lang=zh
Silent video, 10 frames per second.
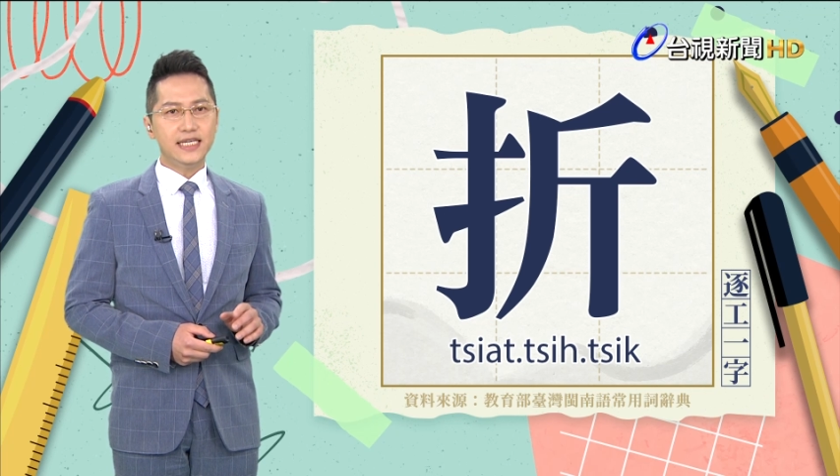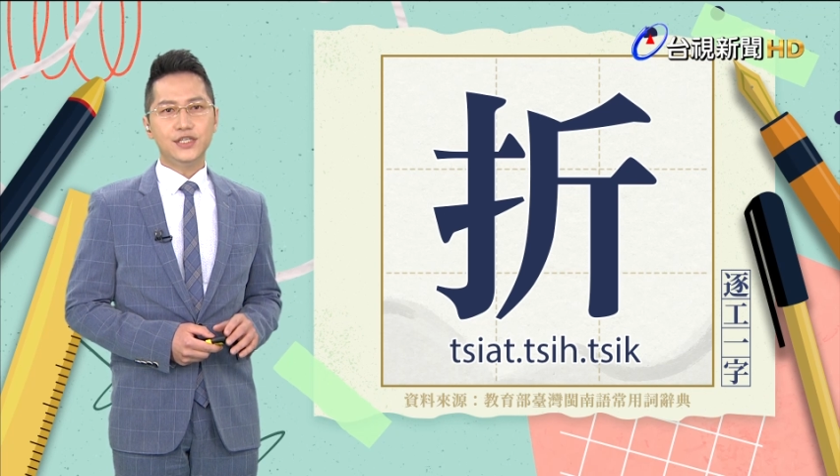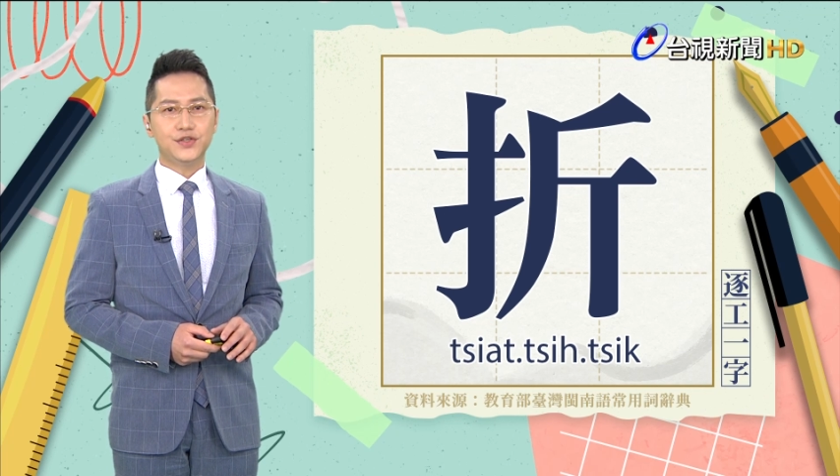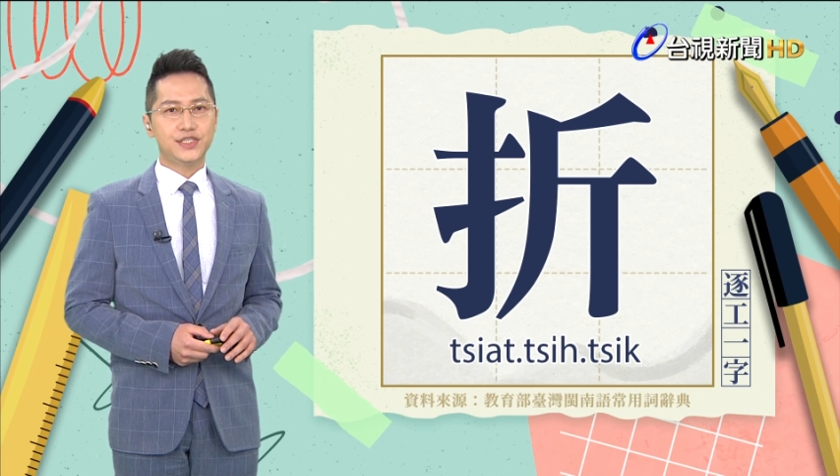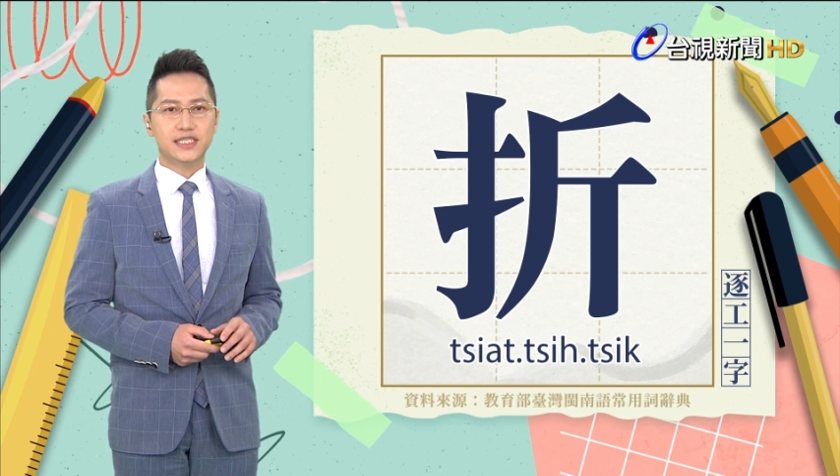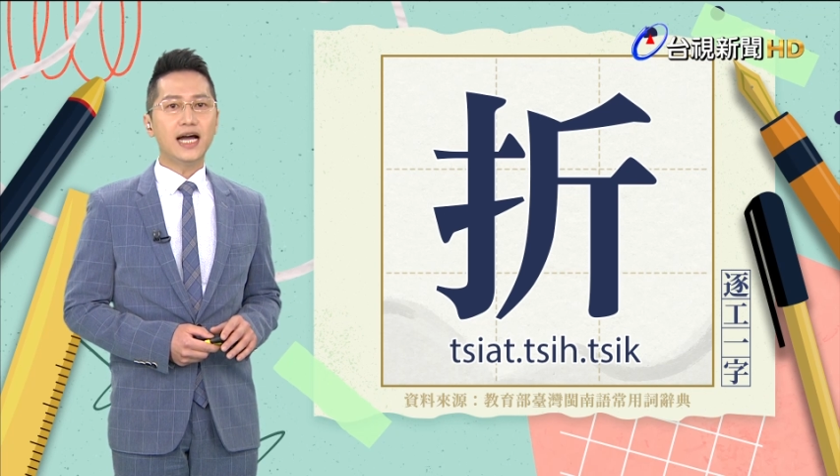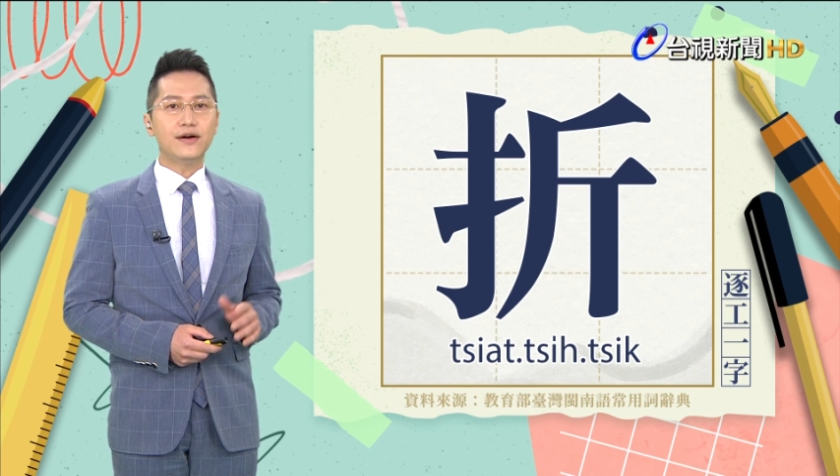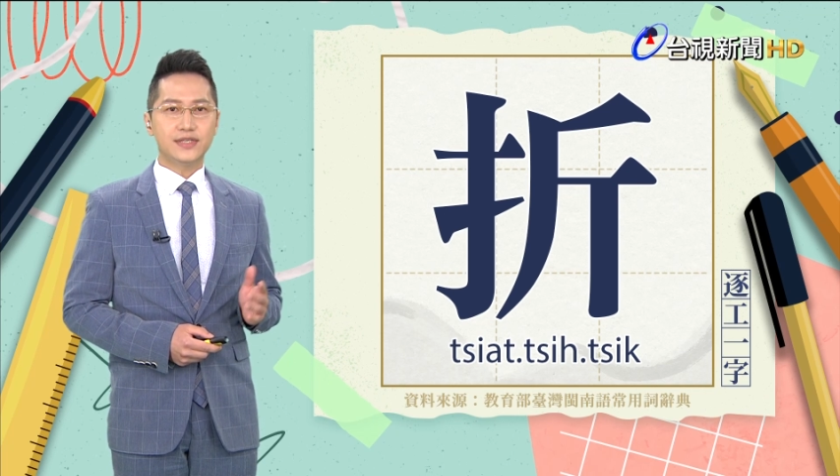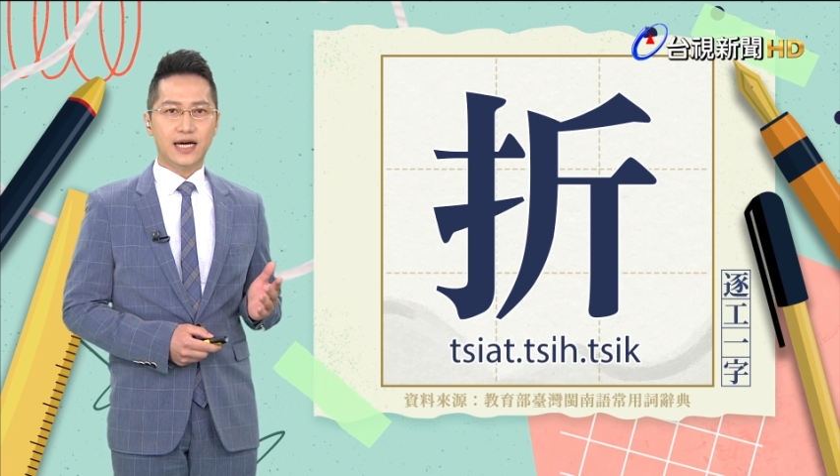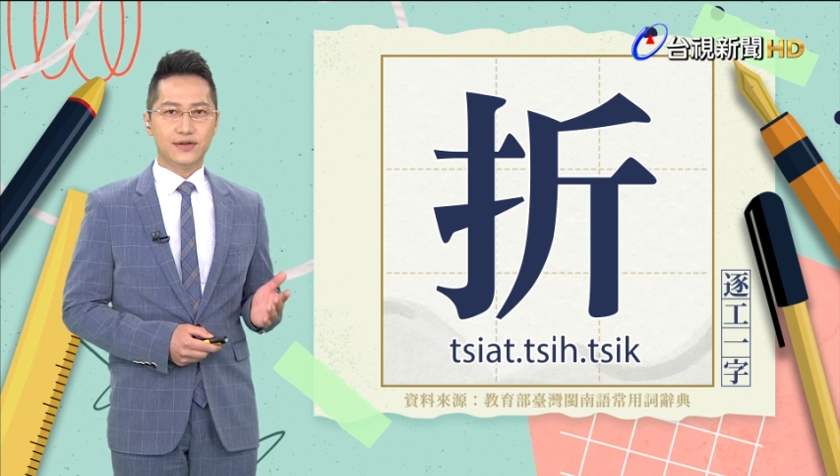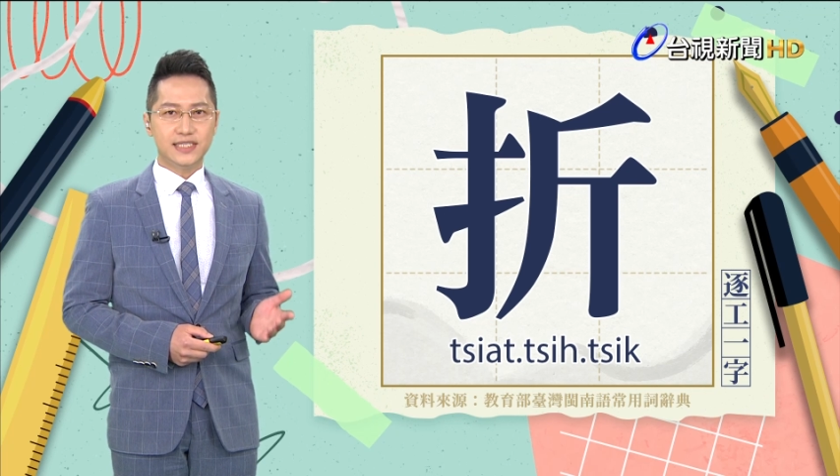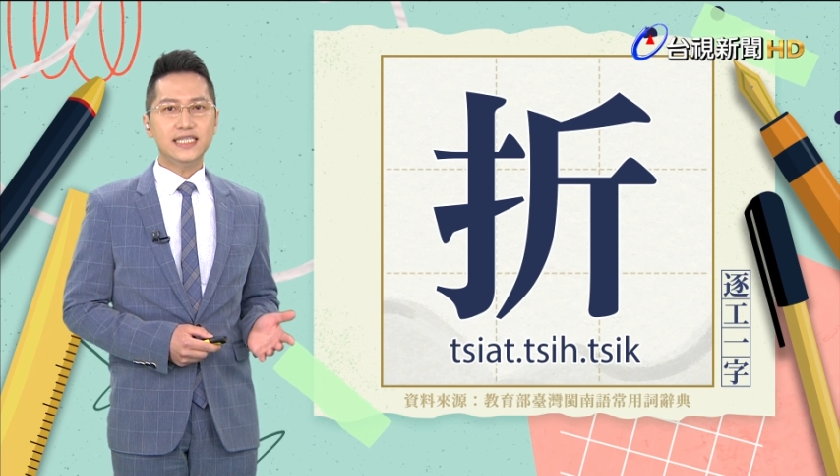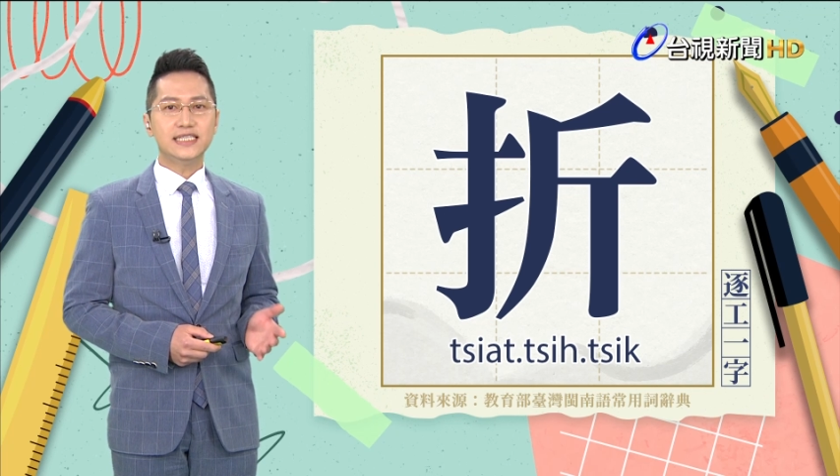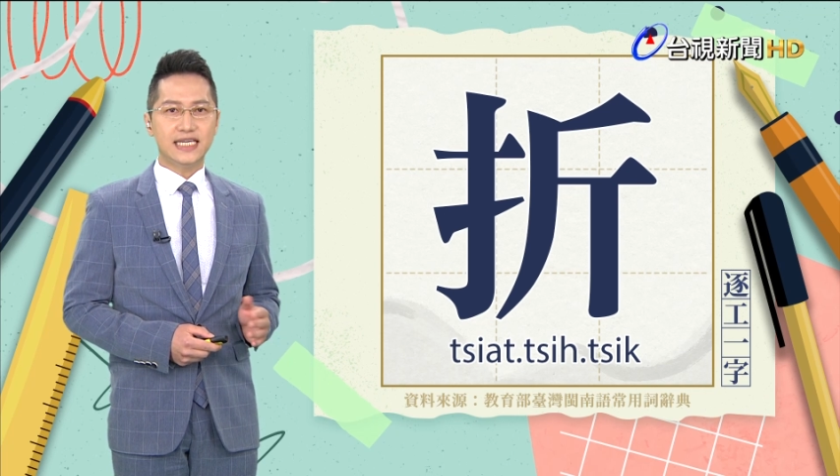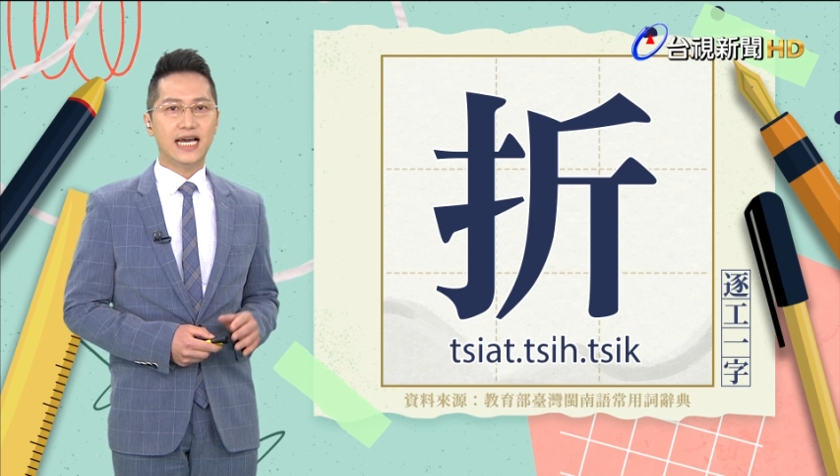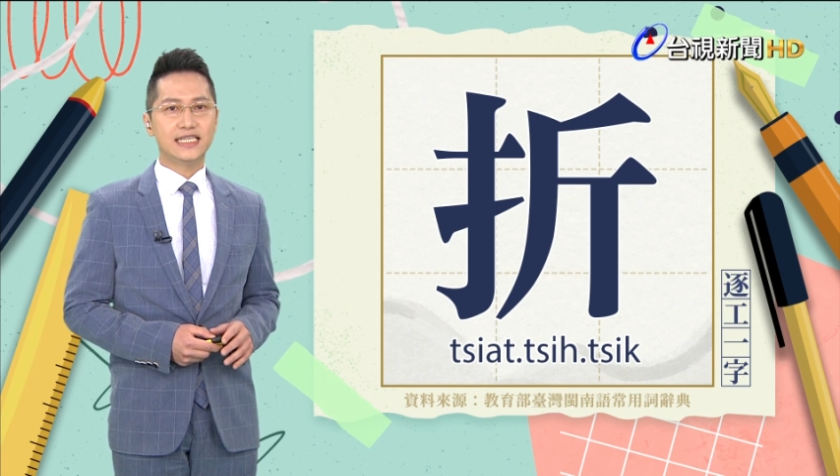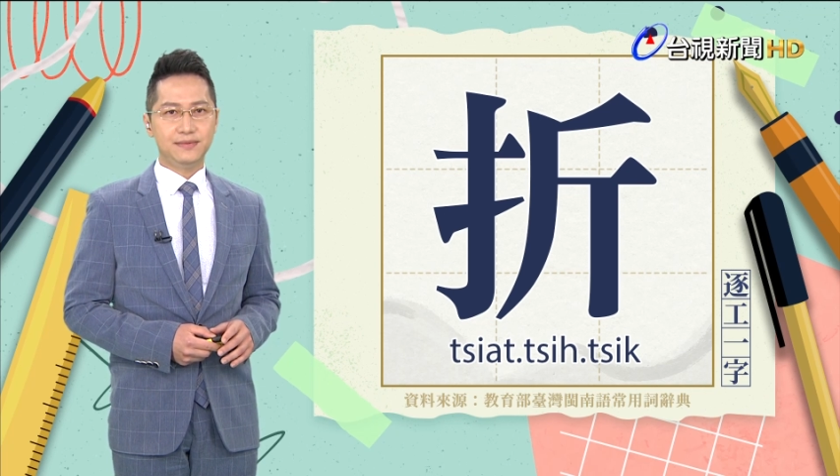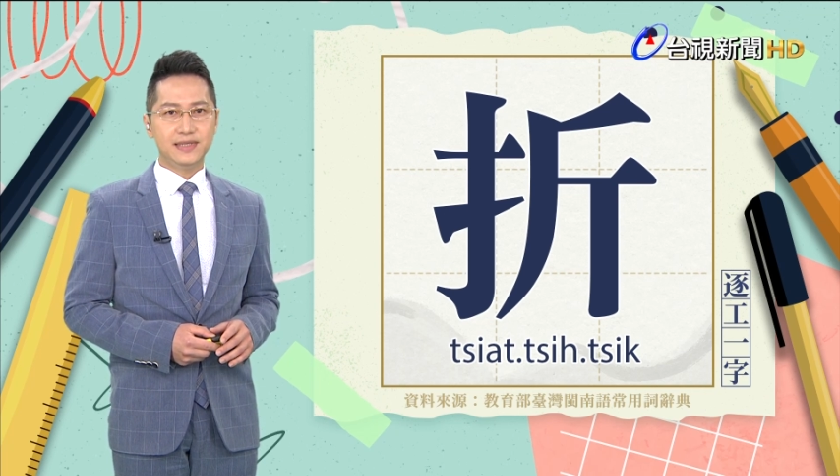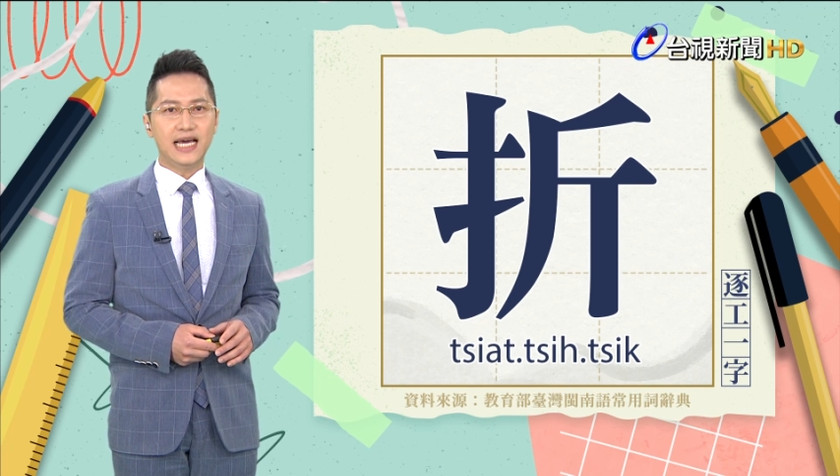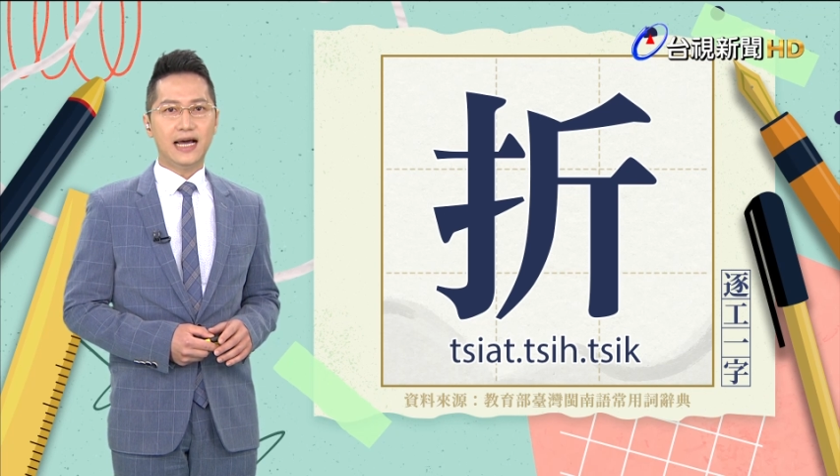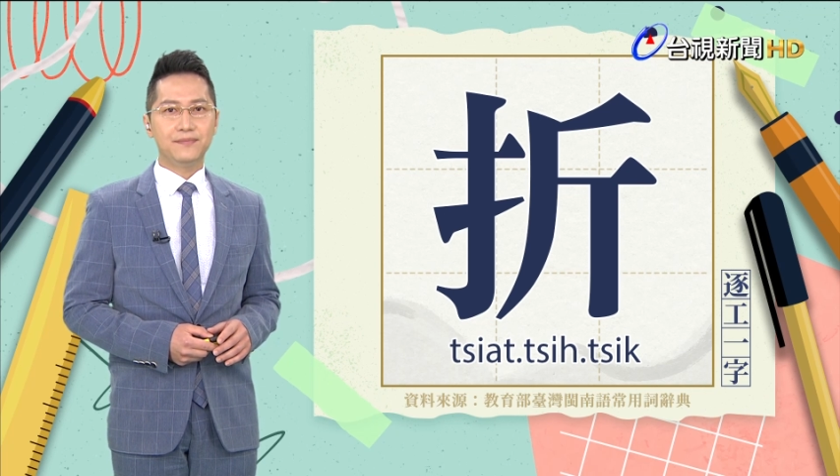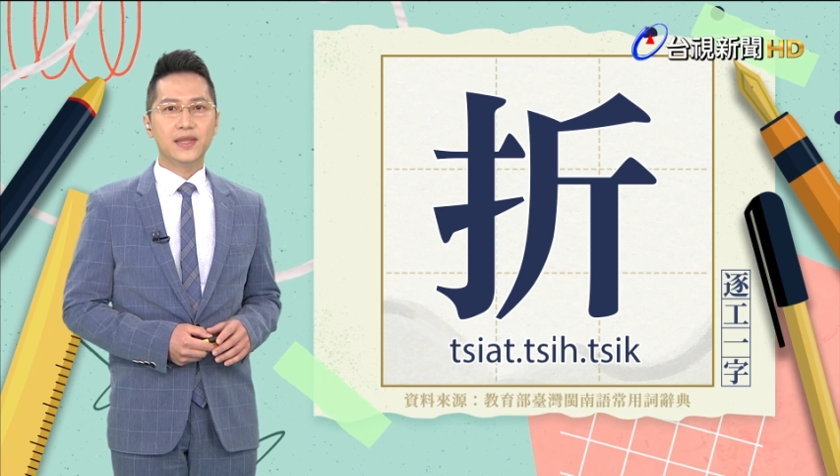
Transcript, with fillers: 伊就是扣掉四成的金额。